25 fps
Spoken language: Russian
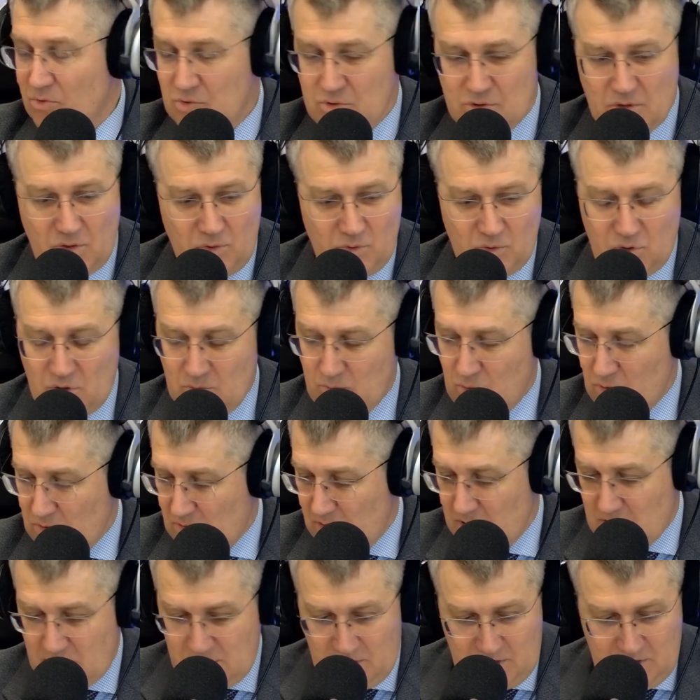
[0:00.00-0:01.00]
что люди будут
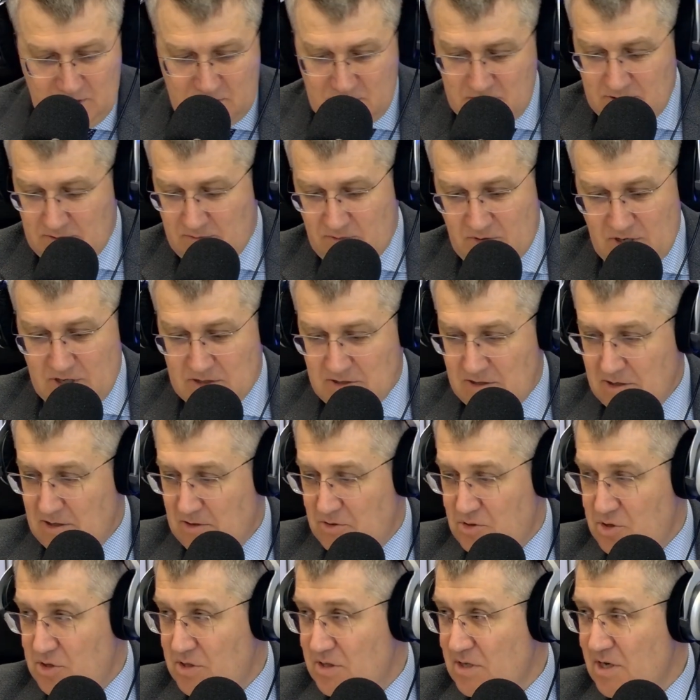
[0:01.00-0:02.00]
находиться в
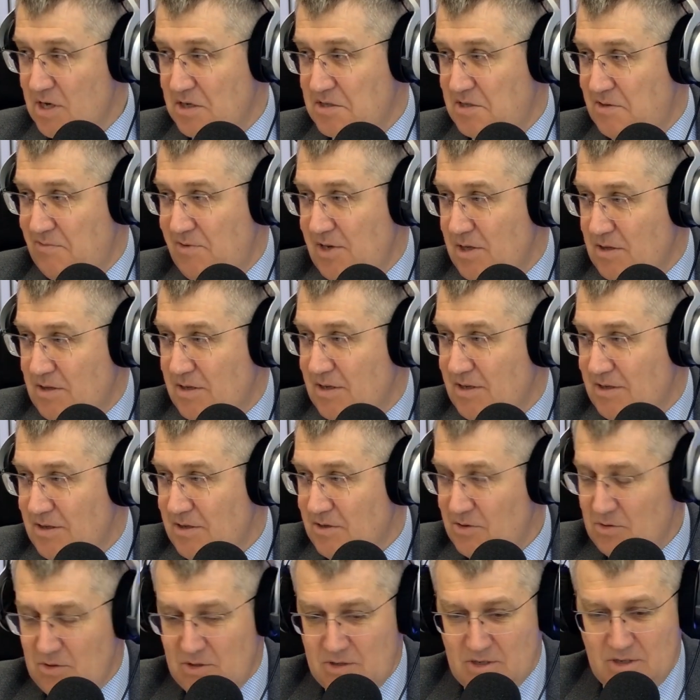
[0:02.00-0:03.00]
разных частях света,
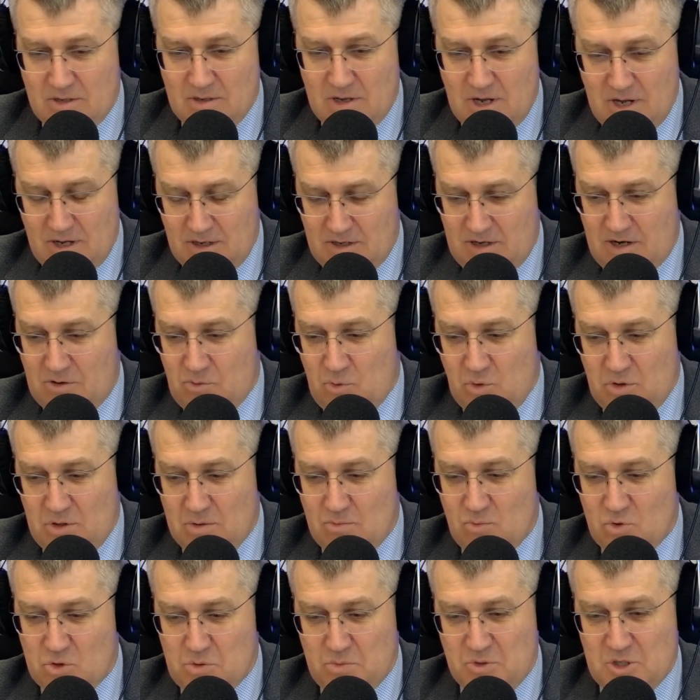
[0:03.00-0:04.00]
и это какое-то,
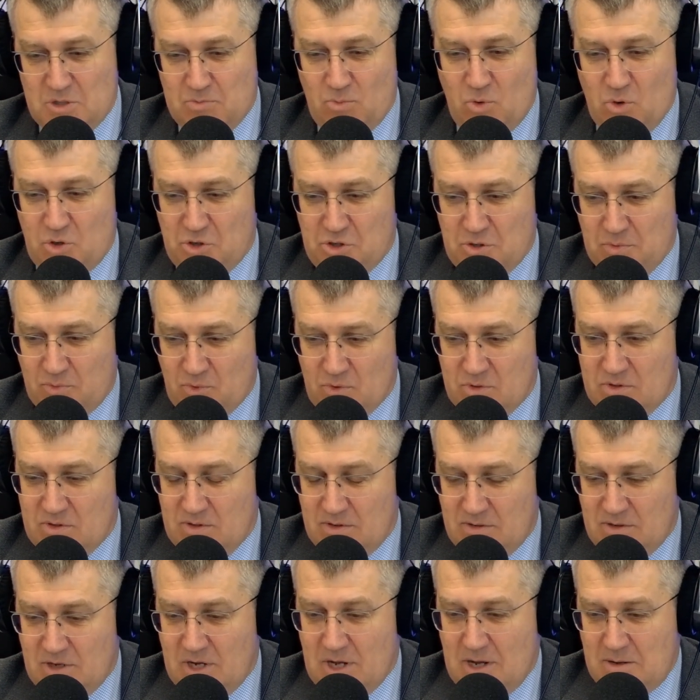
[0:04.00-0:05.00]
может быть, сборище
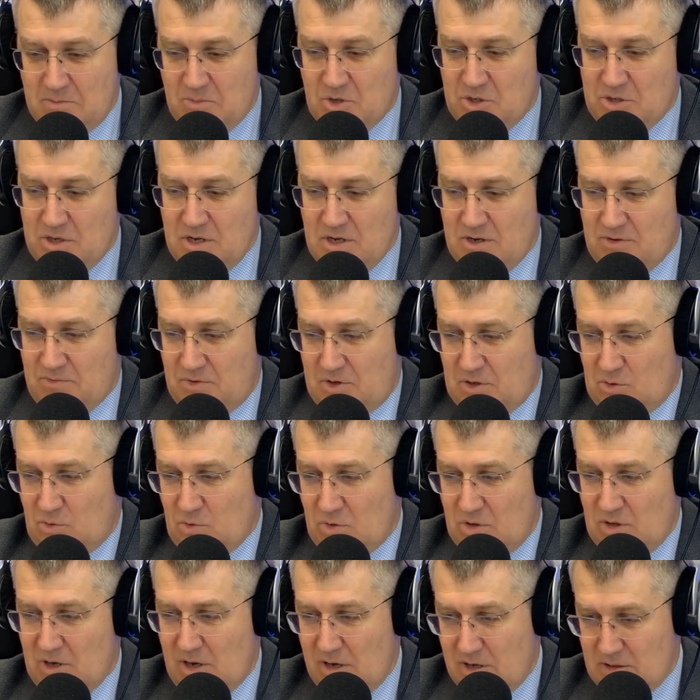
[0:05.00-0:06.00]
просто мошенников,
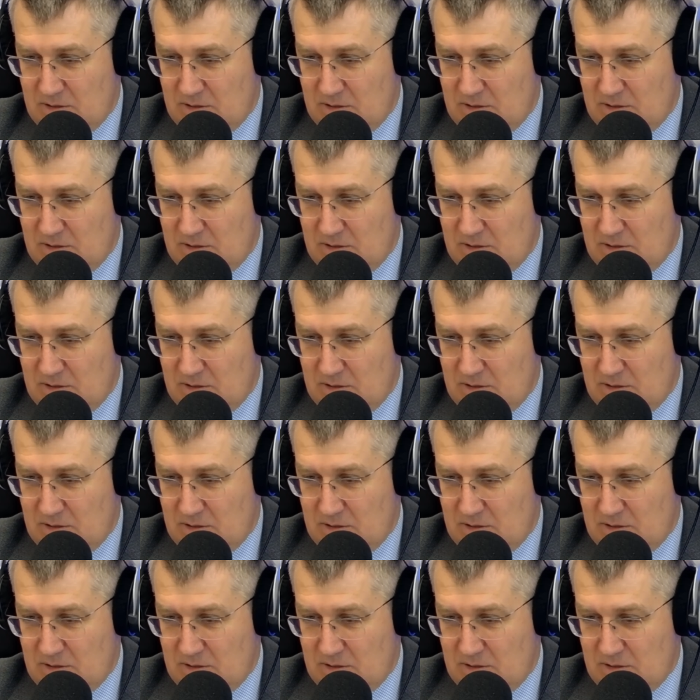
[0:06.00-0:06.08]
которые